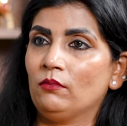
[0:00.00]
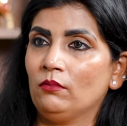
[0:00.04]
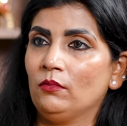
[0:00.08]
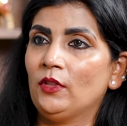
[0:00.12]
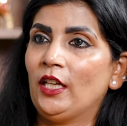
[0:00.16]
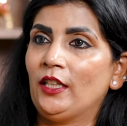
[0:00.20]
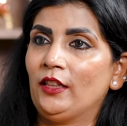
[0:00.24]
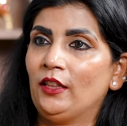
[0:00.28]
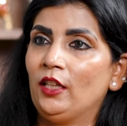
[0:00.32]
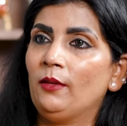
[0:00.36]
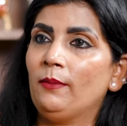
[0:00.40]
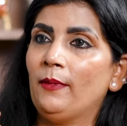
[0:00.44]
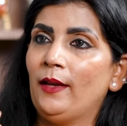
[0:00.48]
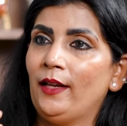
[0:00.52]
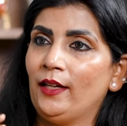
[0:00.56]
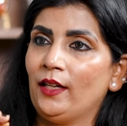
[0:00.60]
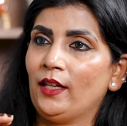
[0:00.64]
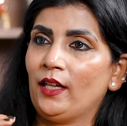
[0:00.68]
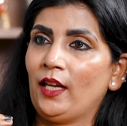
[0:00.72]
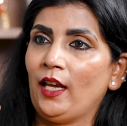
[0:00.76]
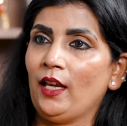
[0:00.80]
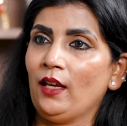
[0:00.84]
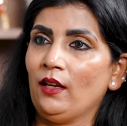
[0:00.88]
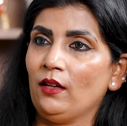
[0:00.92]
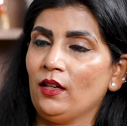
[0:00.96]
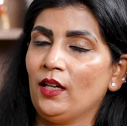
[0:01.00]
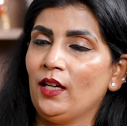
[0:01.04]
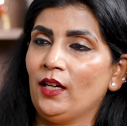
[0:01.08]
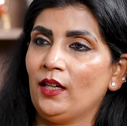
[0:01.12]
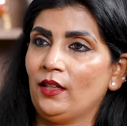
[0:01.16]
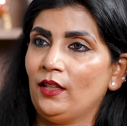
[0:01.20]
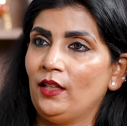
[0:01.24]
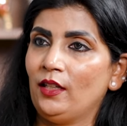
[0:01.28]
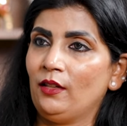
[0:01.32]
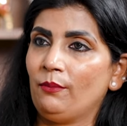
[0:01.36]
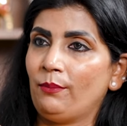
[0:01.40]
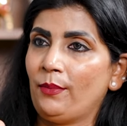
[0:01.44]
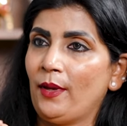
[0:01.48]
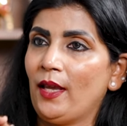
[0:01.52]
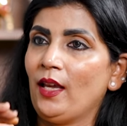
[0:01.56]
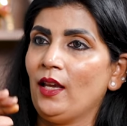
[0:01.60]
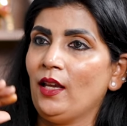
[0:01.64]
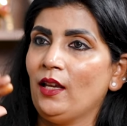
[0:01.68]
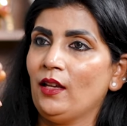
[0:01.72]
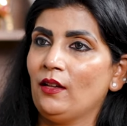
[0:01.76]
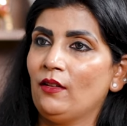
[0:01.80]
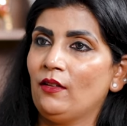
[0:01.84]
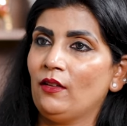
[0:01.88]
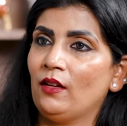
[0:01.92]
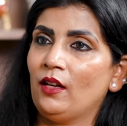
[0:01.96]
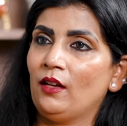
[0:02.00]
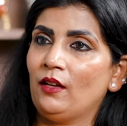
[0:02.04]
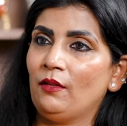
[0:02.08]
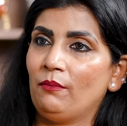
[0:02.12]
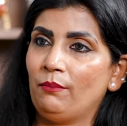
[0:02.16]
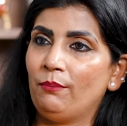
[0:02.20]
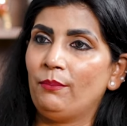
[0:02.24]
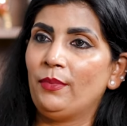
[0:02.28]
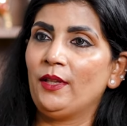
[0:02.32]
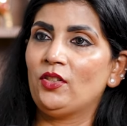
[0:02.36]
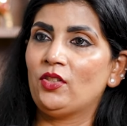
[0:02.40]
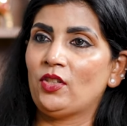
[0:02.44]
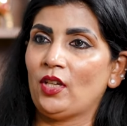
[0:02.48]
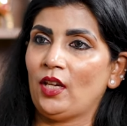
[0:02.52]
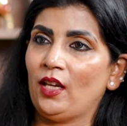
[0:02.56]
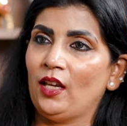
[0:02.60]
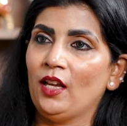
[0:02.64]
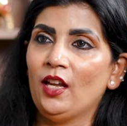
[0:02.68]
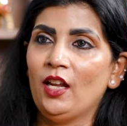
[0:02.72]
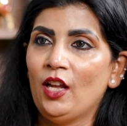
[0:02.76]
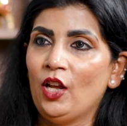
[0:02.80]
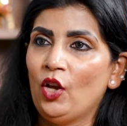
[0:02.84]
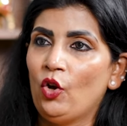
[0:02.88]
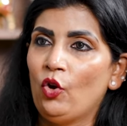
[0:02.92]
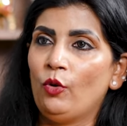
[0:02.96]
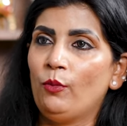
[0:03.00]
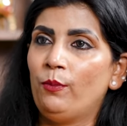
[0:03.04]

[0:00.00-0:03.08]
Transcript: नंदी बैल के गर्दन पे हाँ, पीछे पीछे हम्म।